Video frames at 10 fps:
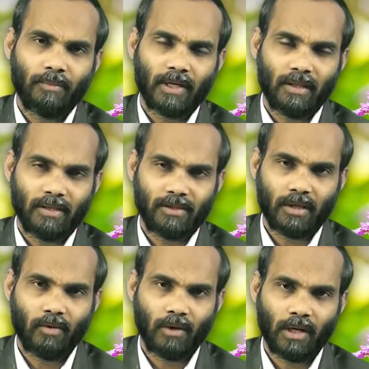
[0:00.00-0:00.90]

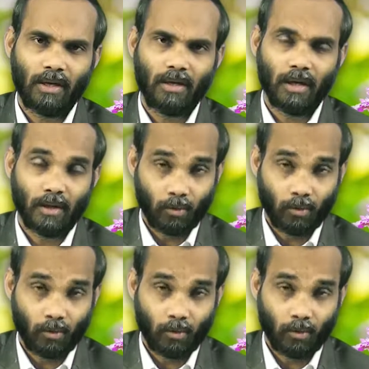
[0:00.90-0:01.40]
పరదేశిగా ఉండాలని